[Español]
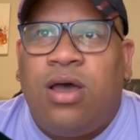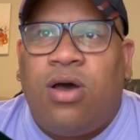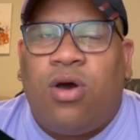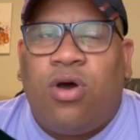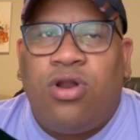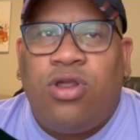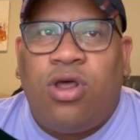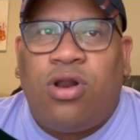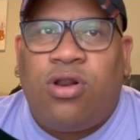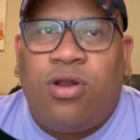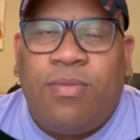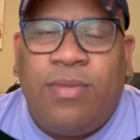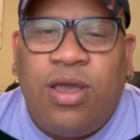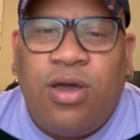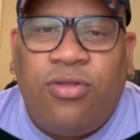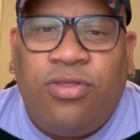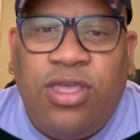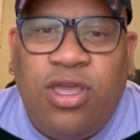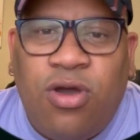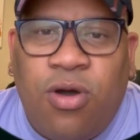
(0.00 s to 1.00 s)
Oriol
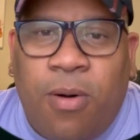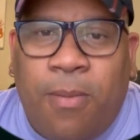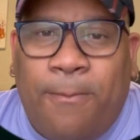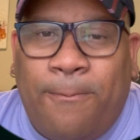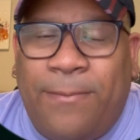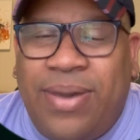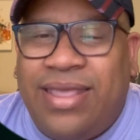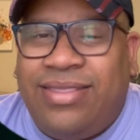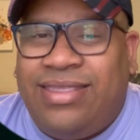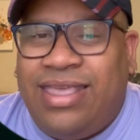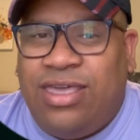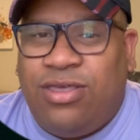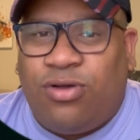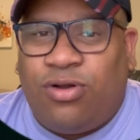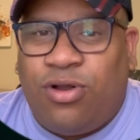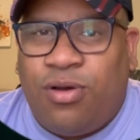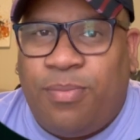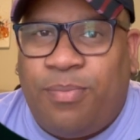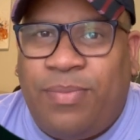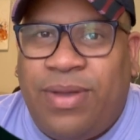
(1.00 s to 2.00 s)
Romeo, digo, perdido,
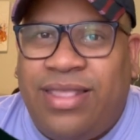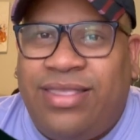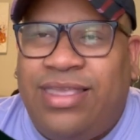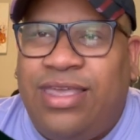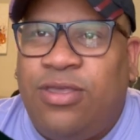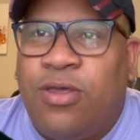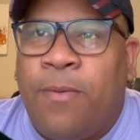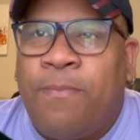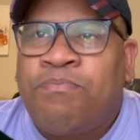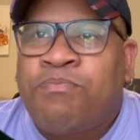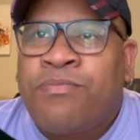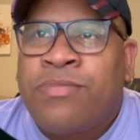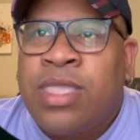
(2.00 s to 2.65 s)
¿no? Perdido.